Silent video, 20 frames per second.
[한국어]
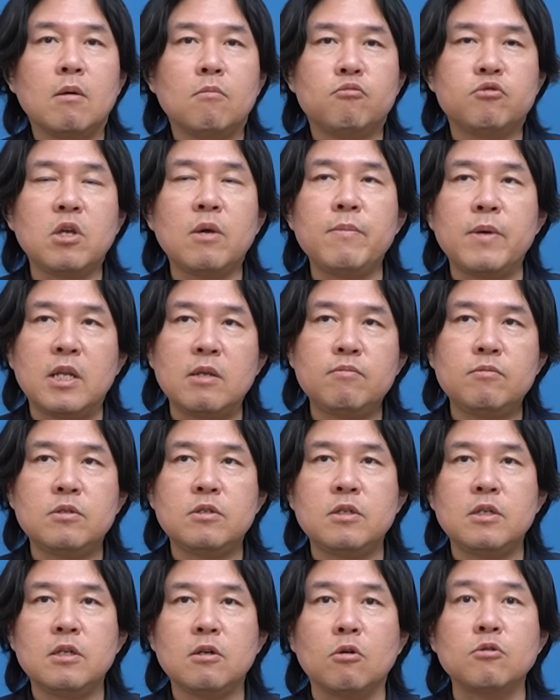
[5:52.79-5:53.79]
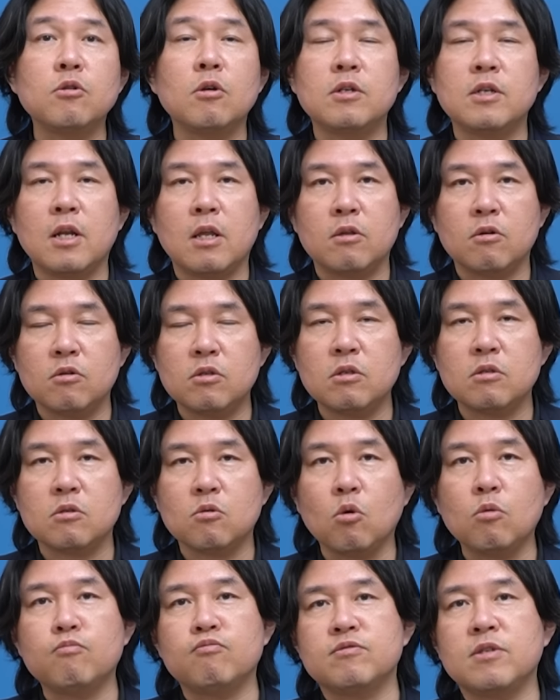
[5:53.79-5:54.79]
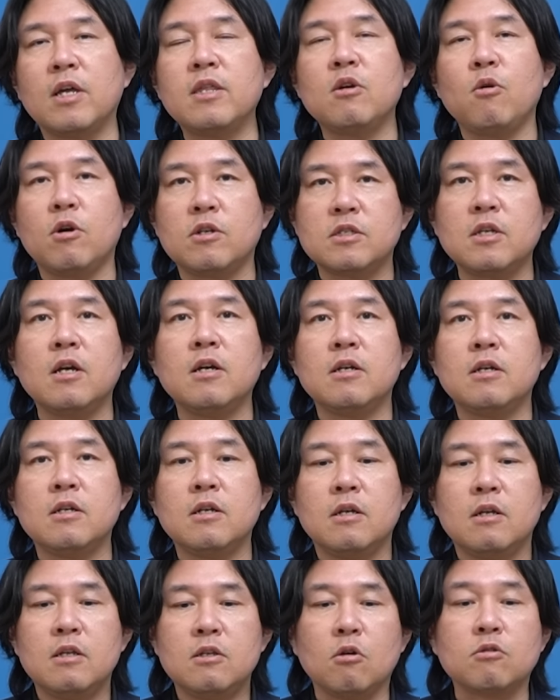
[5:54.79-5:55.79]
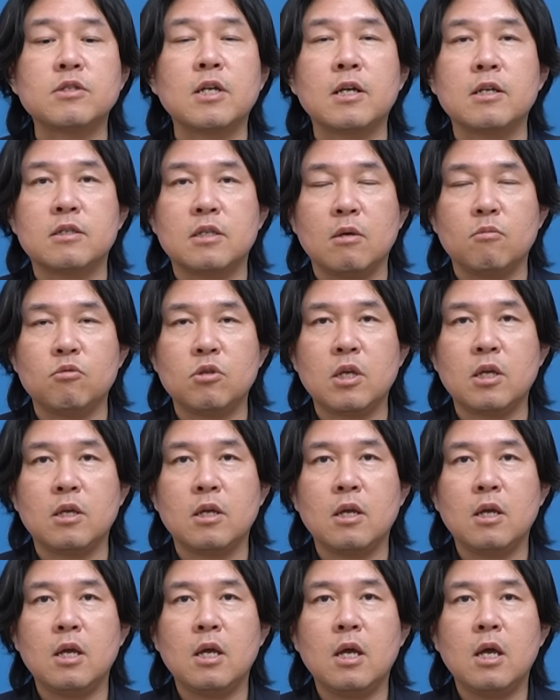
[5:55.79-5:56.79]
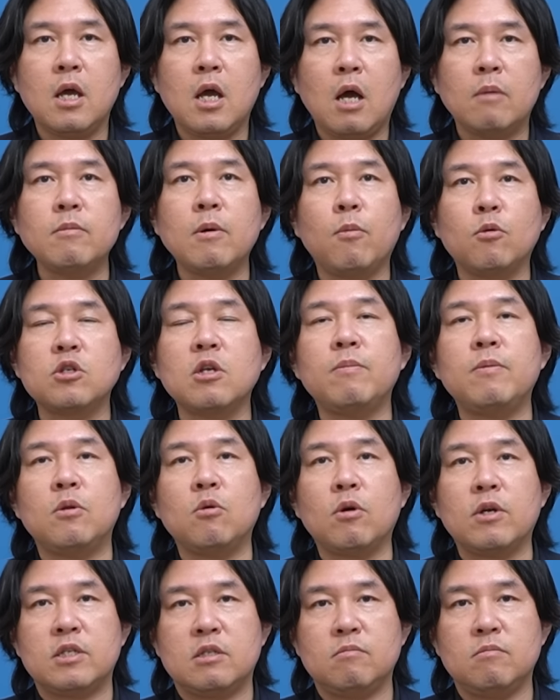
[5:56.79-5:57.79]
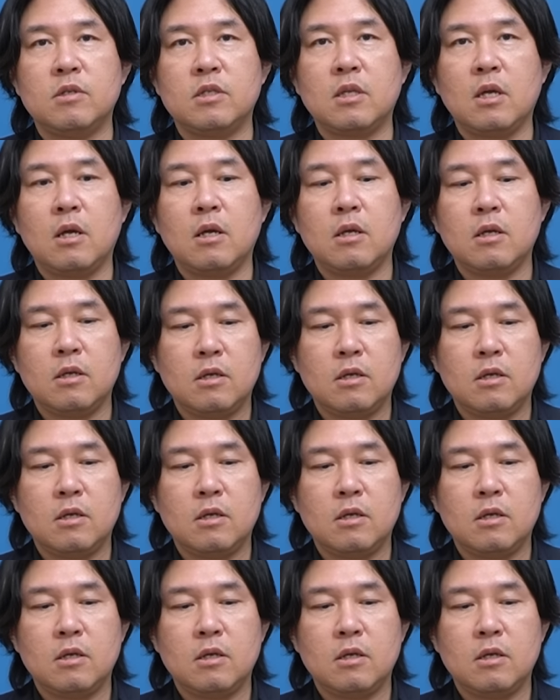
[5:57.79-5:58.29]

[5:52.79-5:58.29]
부산 매립지 건설이라는 것은 곧 부산의 확장 역사이기 때문에 한번 보실 필요가 있습니다.